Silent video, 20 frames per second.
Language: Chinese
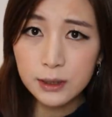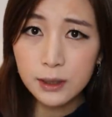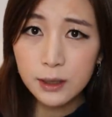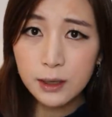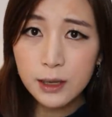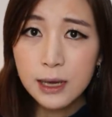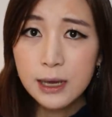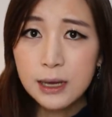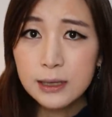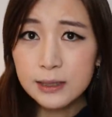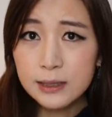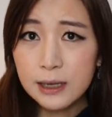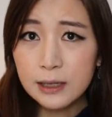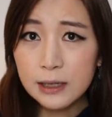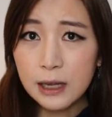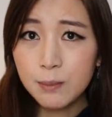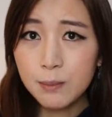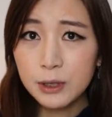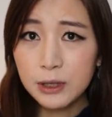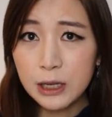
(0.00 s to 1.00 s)
策
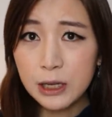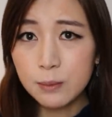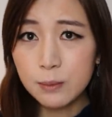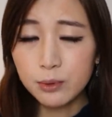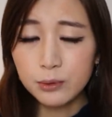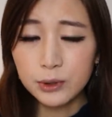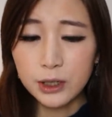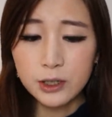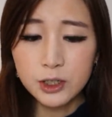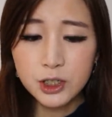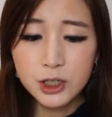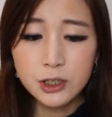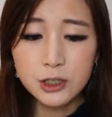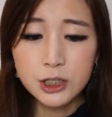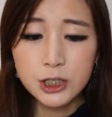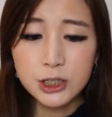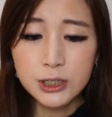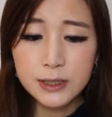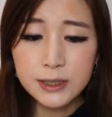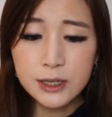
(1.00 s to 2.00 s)
在他们内部的
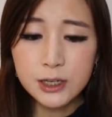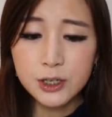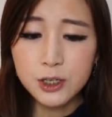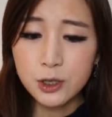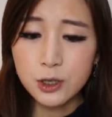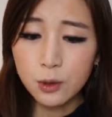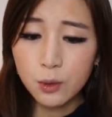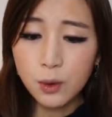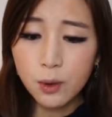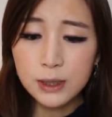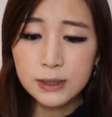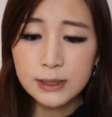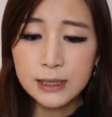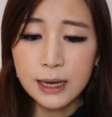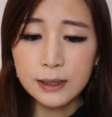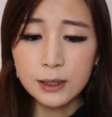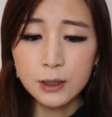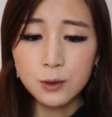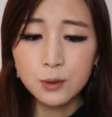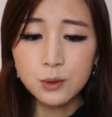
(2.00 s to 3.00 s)
政治现实框
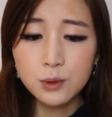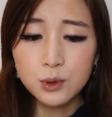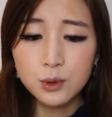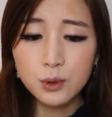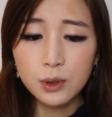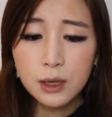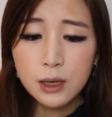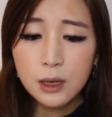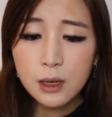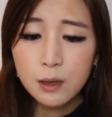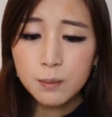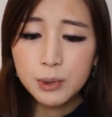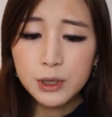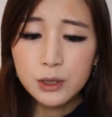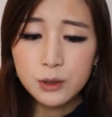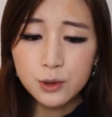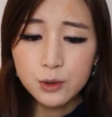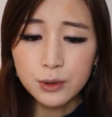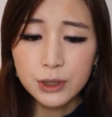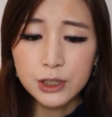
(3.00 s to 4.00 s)
架内运作，
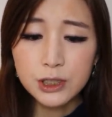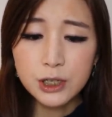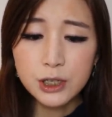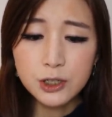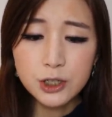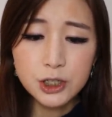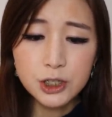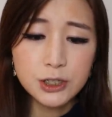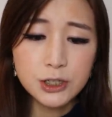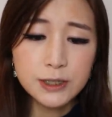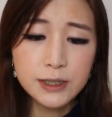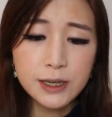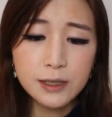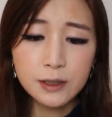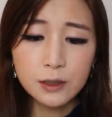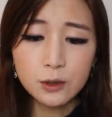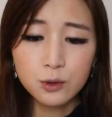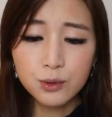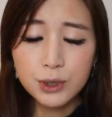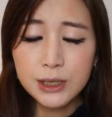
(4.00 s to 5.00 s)
并随着时
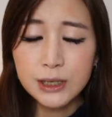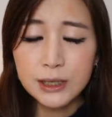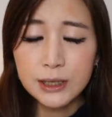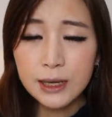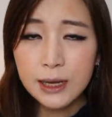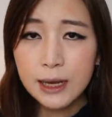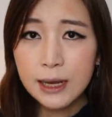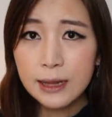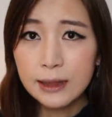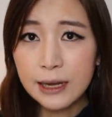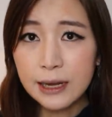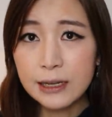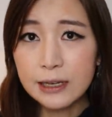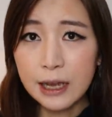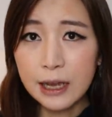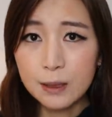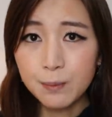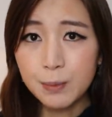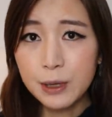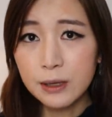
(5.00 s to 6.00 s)
间的推移来
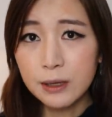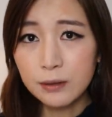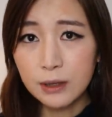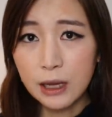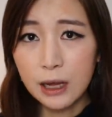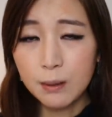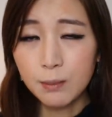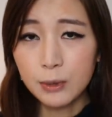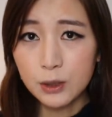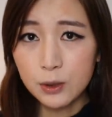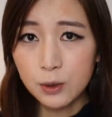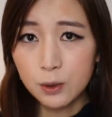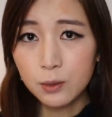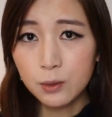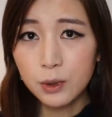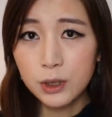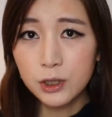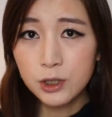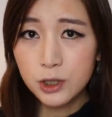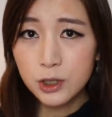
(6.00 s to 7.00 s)
改变他们有
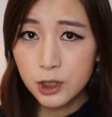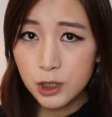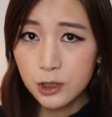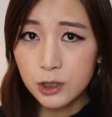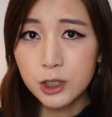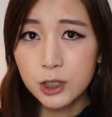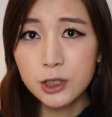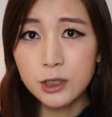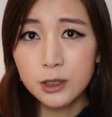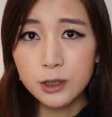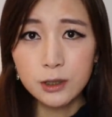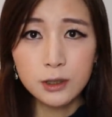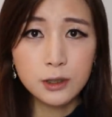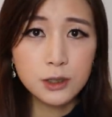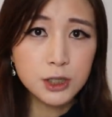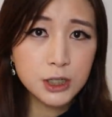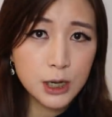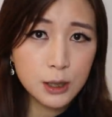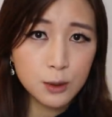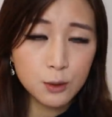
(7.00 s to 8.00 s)
关。政治
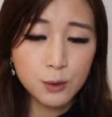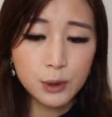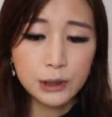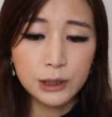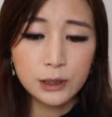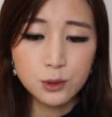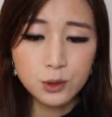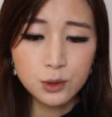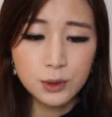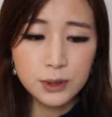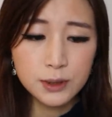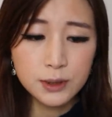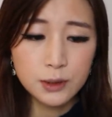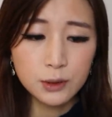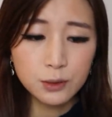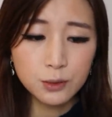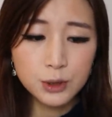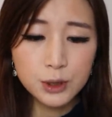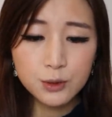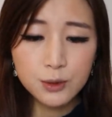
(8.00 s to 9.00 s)
和战略的决
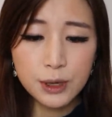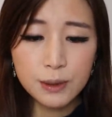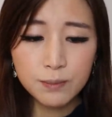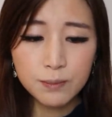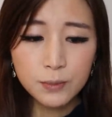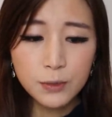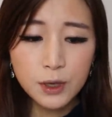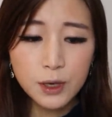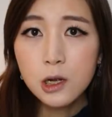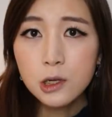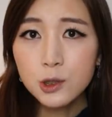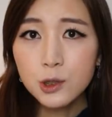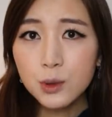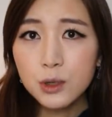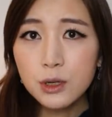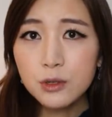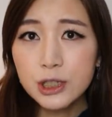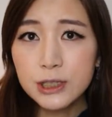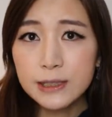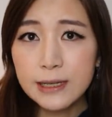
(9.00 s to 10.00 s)
策推算，
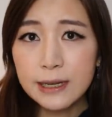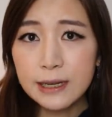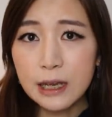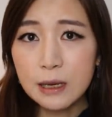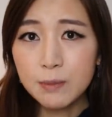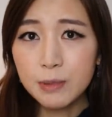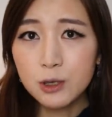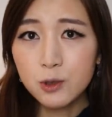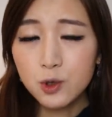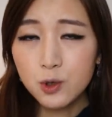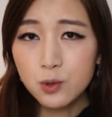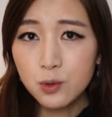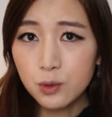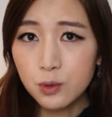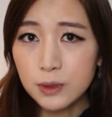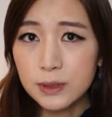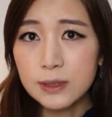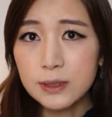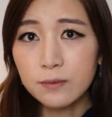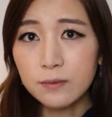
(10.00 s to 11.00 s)
所有旨在改变中
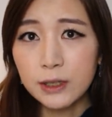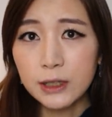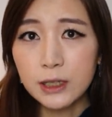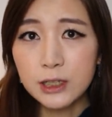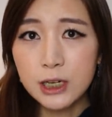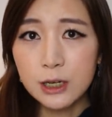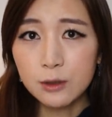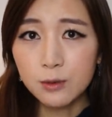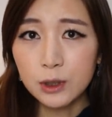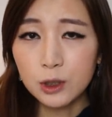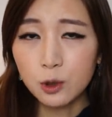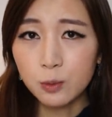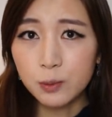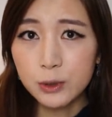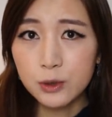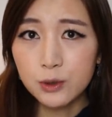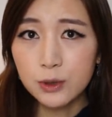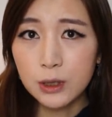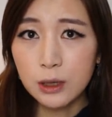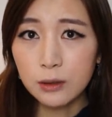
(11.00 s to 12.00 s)
国行为的战略都
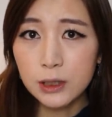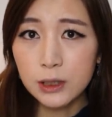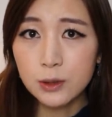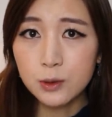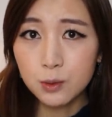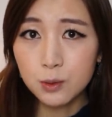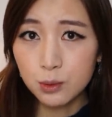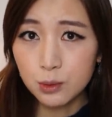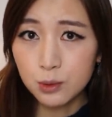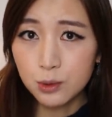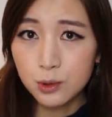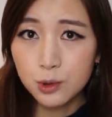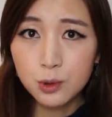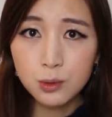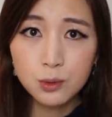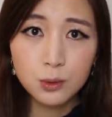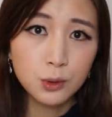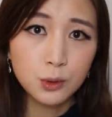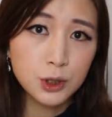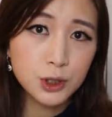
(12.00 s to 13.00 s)
必须要立足于
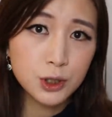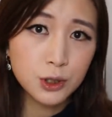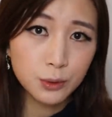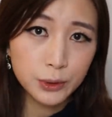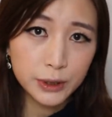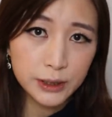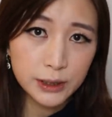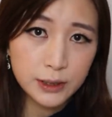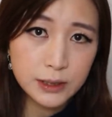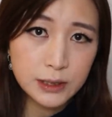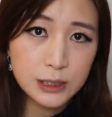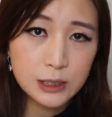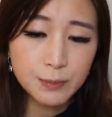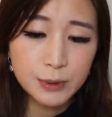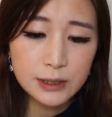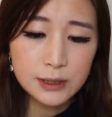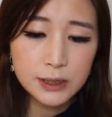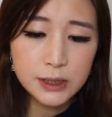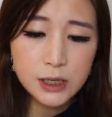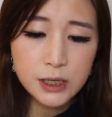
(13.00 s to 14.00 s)
中国社会的基
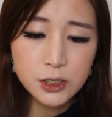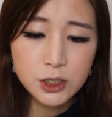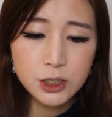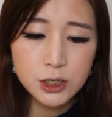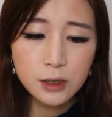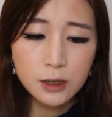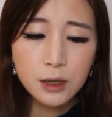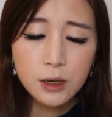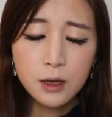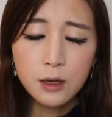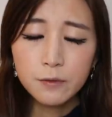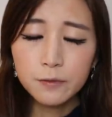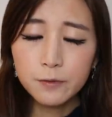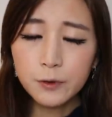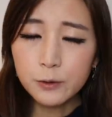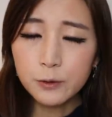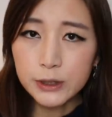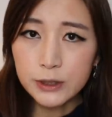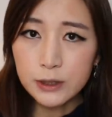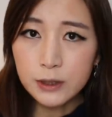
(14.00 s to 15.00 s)
本现实，
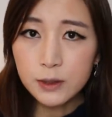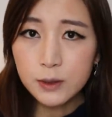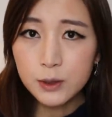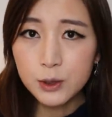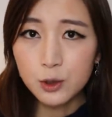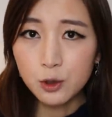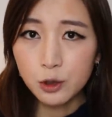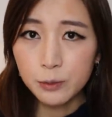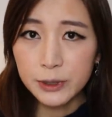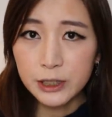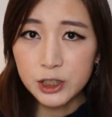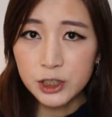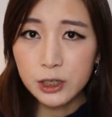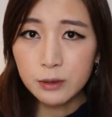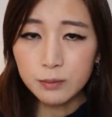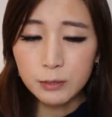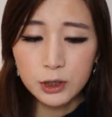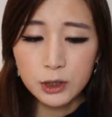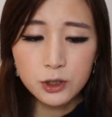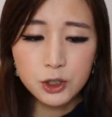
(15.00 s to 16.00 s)
否则就会被
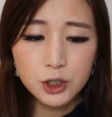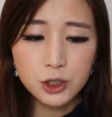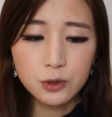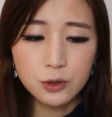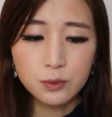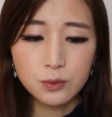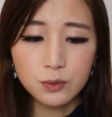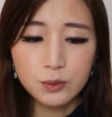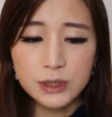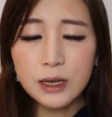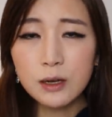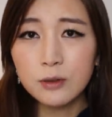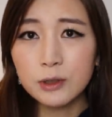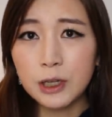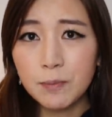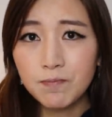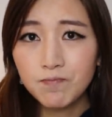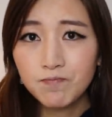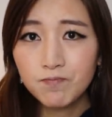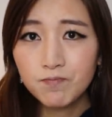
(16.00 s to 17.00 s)
证明是无效
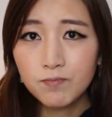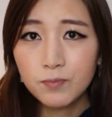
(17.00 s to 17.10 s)
的。